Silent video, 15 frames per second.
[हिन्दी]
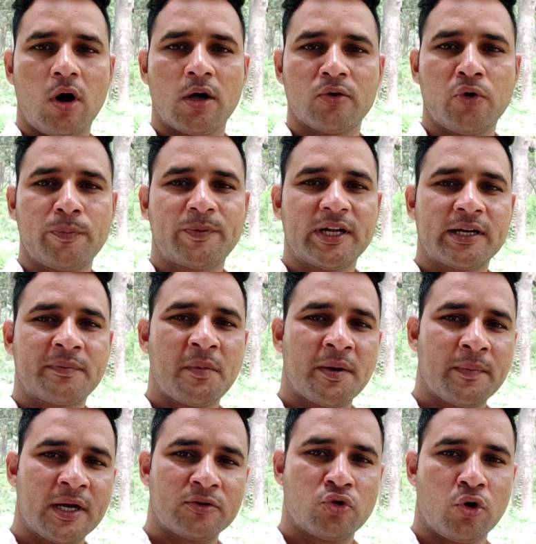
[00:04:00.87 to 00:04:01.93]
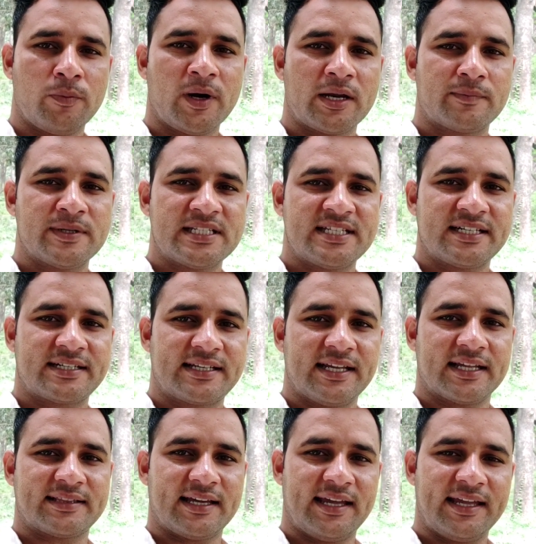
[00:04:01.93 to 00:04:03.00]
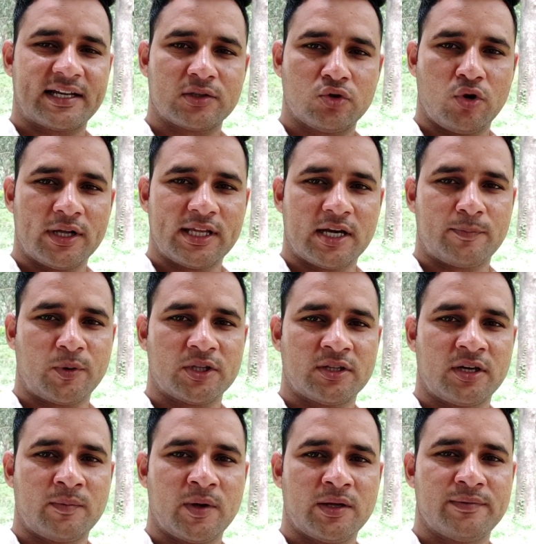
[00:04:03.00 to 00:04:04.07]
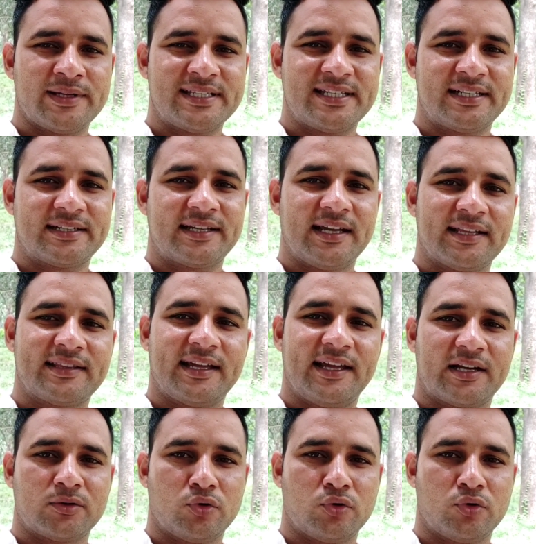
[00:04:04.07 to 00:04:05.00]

तो अनूप टेक में मैं दो बार विजिट किया था एक 2015 में विजिट किया था